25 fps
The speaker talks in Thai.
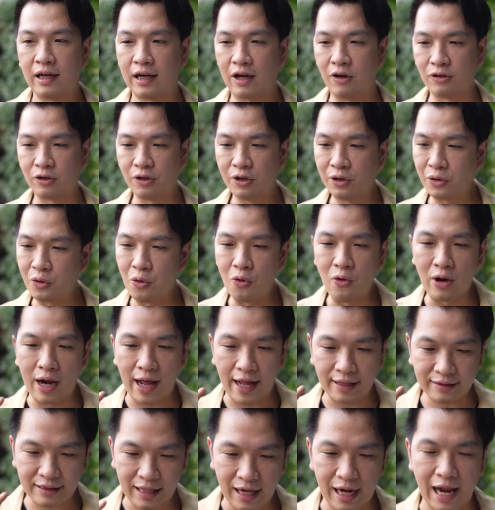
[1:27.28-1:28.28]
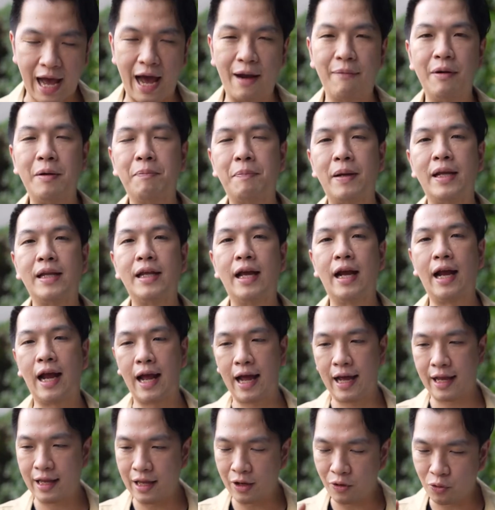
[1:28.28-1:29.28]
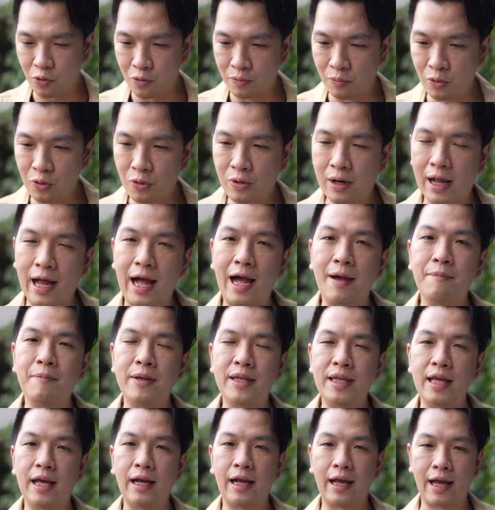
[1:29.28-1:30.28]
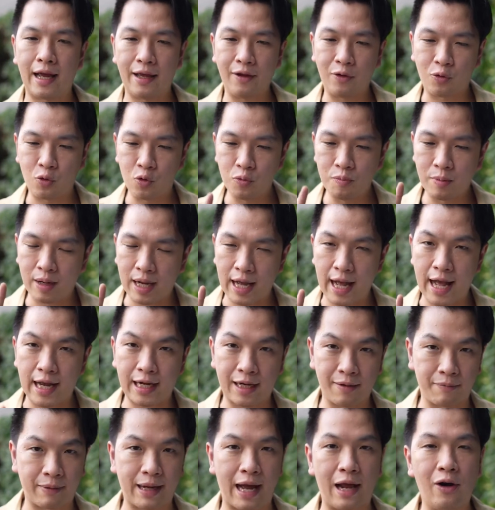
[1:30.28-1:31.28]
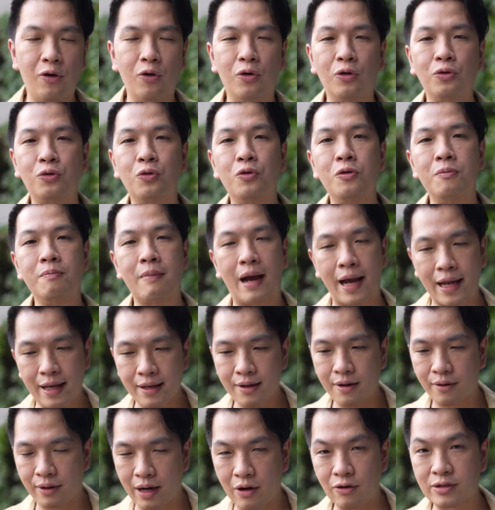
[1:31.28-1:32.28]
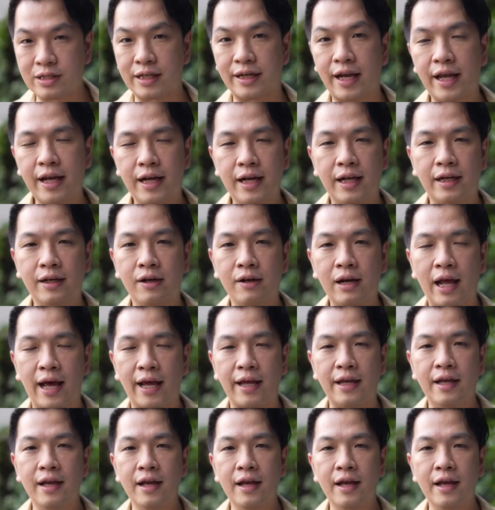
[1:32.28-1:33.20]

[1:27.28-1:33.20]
เราต้องดูและตลาดมันเป็นยังไงกลุ่มลูกค้า เป็นยังไงคุ้มค่ากับการลงทุนไหมเราจะได้เงินเท่าไหร่